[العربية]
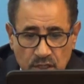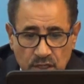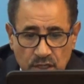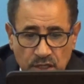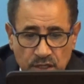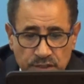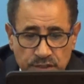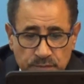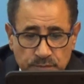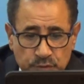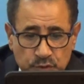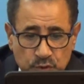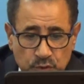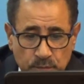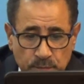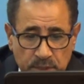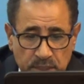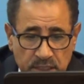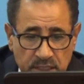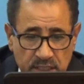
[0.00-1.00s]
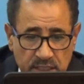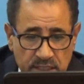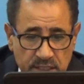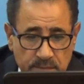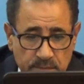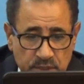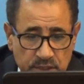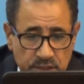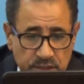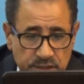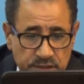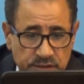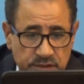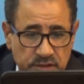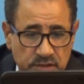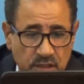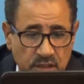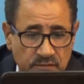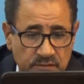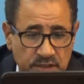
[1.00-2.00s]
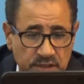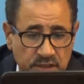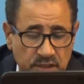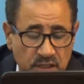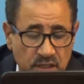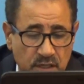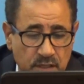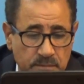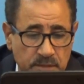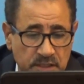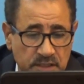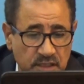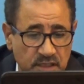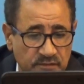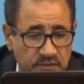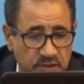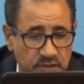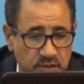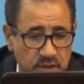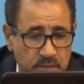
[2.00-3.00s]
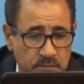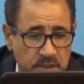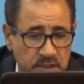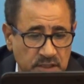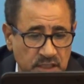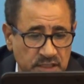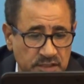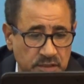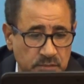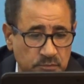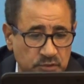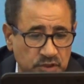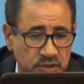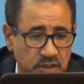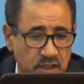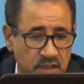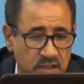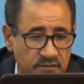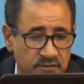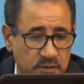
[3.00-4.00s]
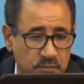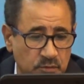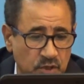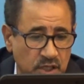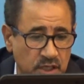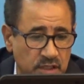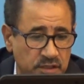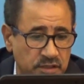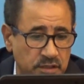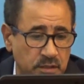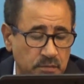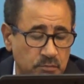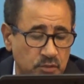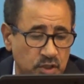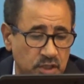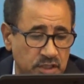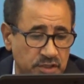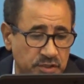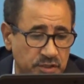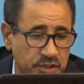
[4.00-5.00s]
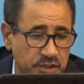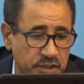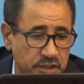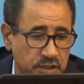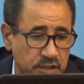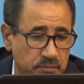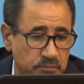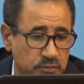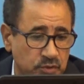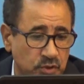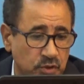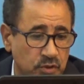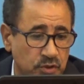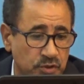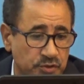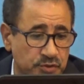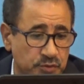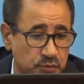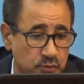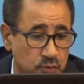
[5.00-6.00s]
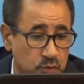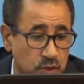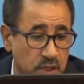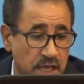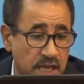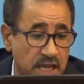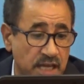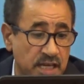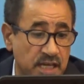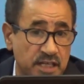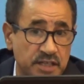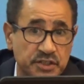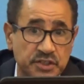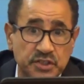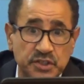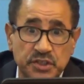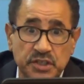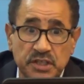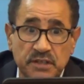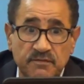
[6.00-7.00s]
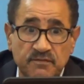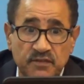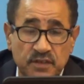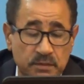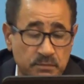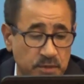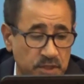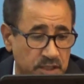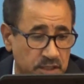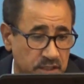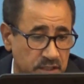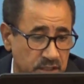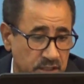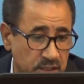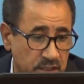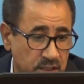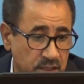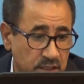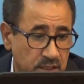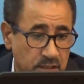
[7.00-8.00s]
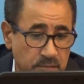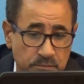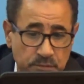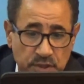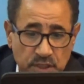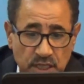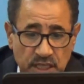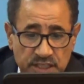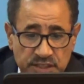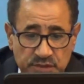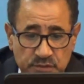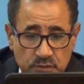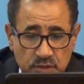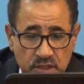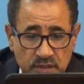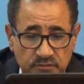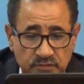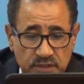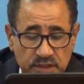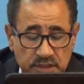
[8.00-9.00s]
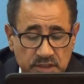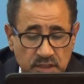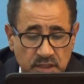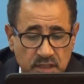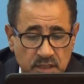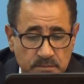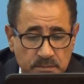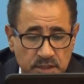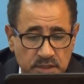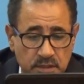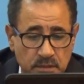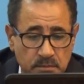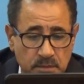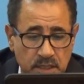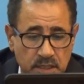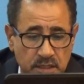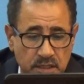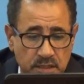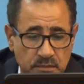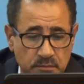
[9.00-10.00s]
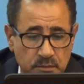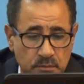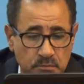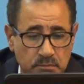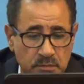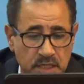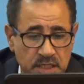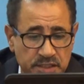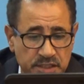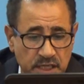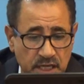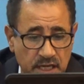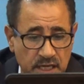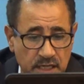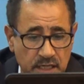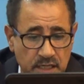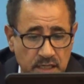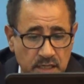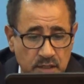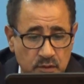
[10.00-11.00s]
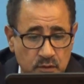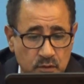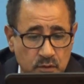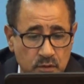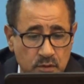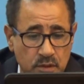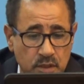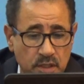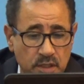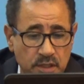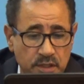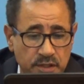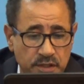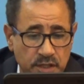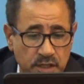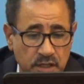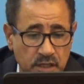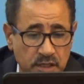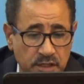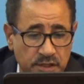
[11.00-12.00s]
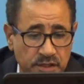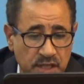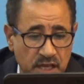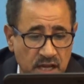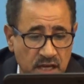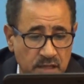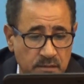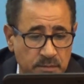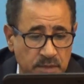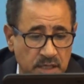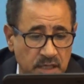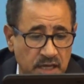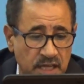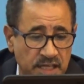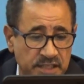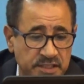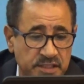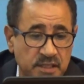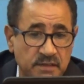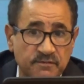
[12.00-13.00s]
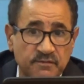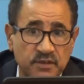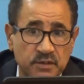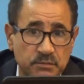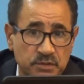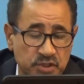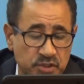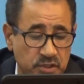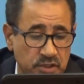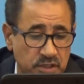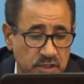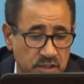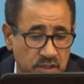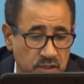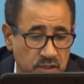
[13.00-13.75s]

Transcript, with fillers: حزب جوبيك اليميني استطاع في انتخابات 2014 المتطرف المعادي للمهاجرين من الحصول على 20% من الأصوات في الانتخابات البرلمانية مما جعله ثالث أكبر الأحزاب في المجر